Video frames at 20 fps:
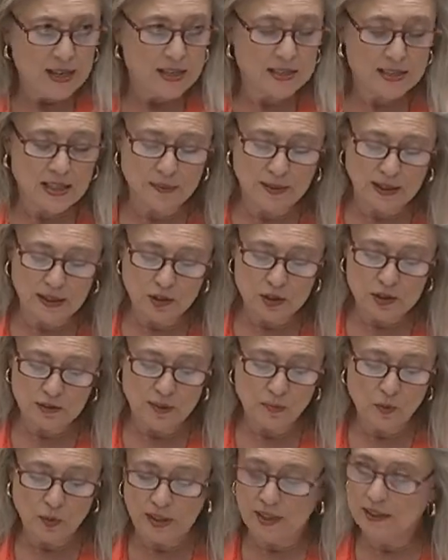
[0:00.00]
Este barrio
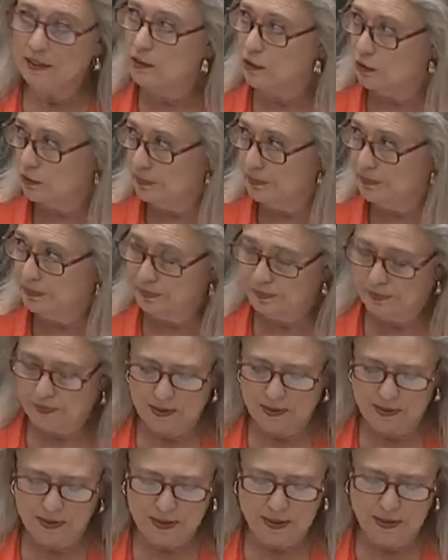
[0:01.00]
se va muriendo,
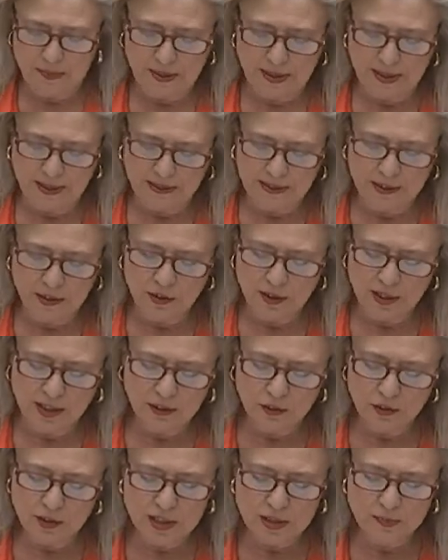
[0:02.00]
se va
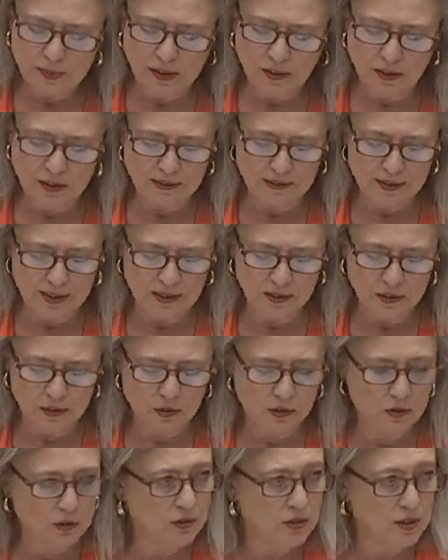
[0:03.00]
deteriorando y
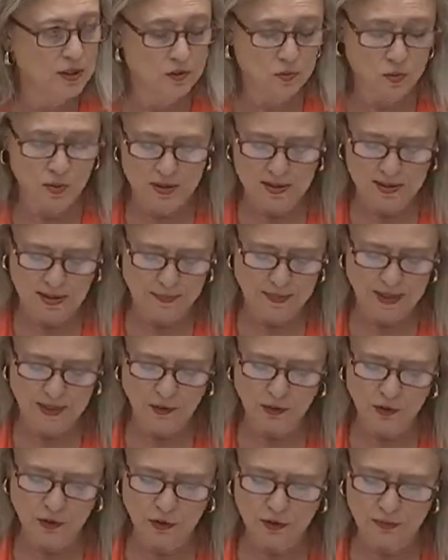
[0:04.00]
desvalorizando y su
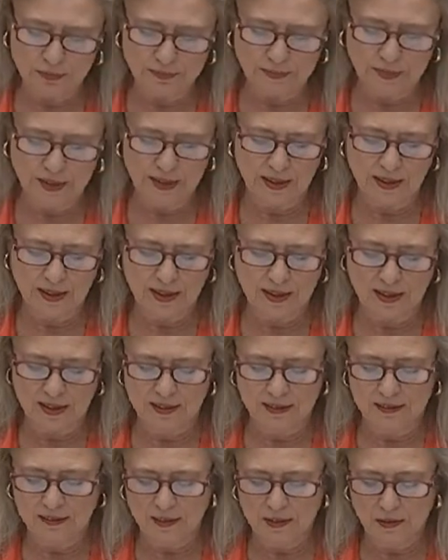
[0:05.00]
aislamiento
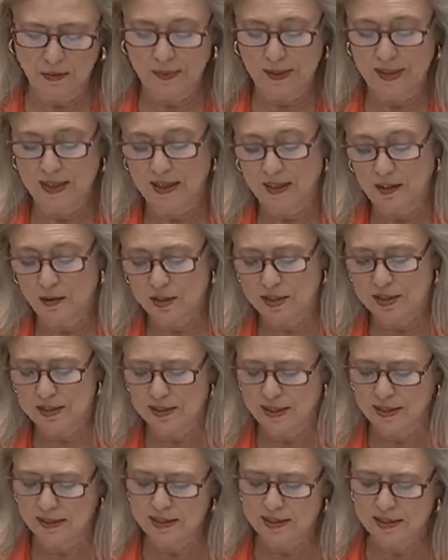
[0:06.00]
obliga a los
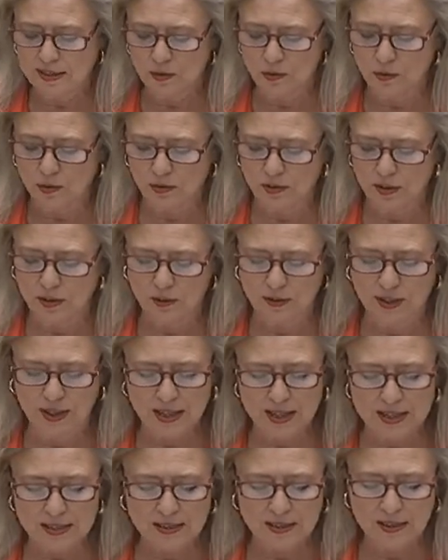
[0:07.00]
residentes a un rodeo
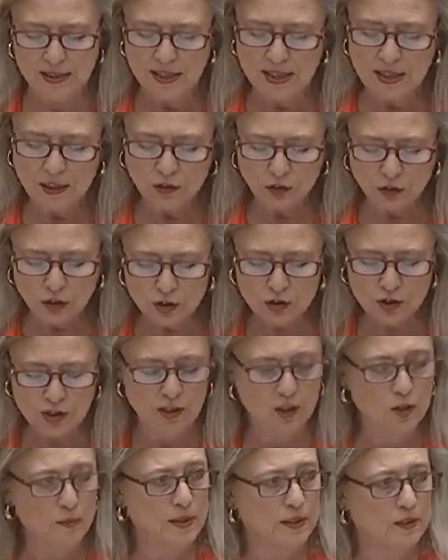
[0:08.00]
de casi dos
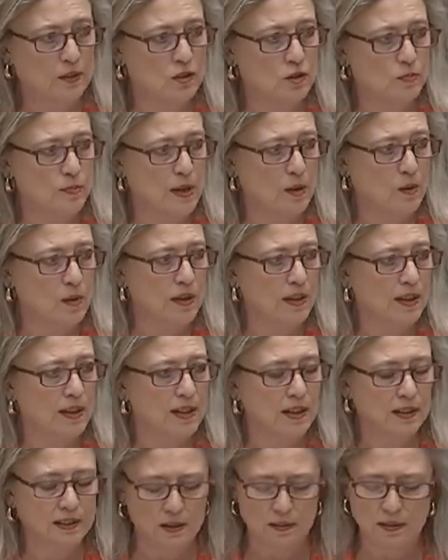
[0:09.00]
kilómetros para
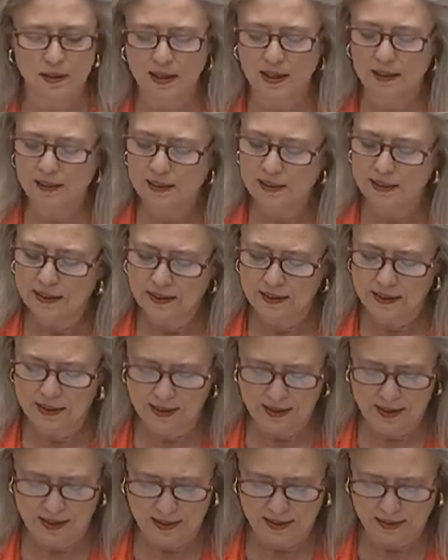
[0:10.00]
cualquier actividad
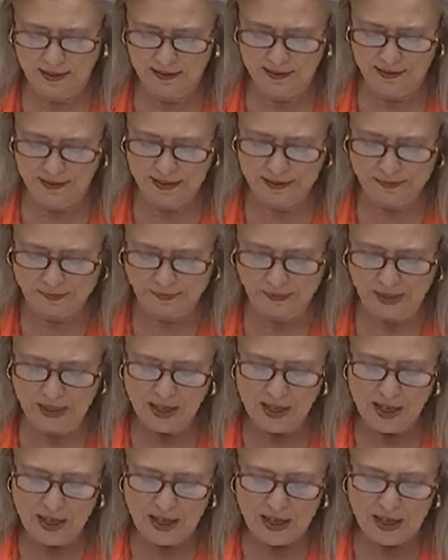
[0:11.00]
que quieran realizar.
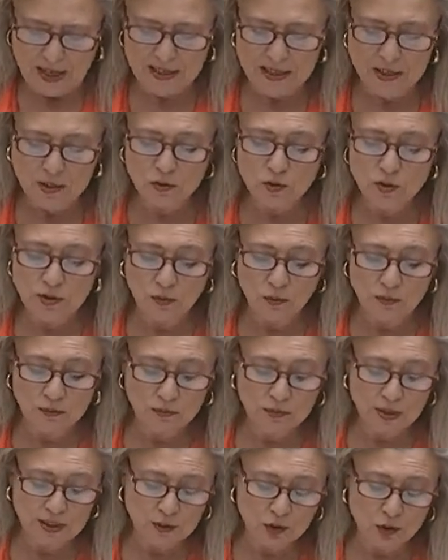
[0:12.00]
Existe
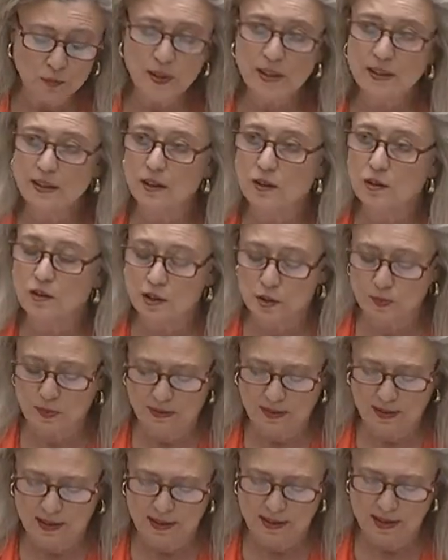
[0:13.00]
un centro médico de
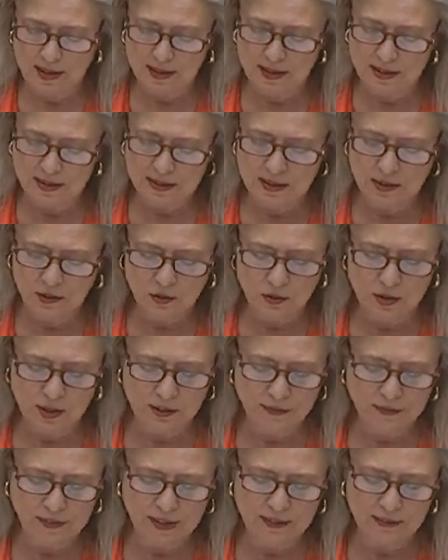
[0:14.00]
especialidades, centro de
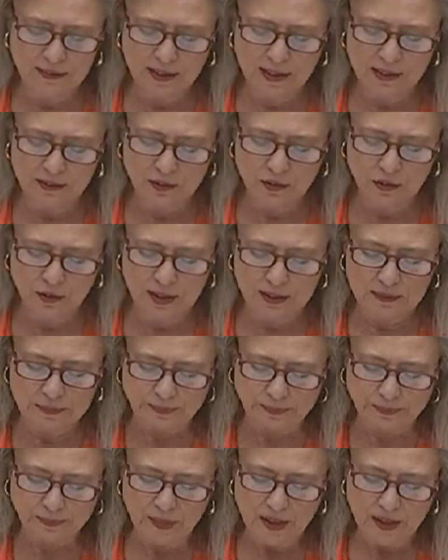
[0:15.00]
referencia en la zona,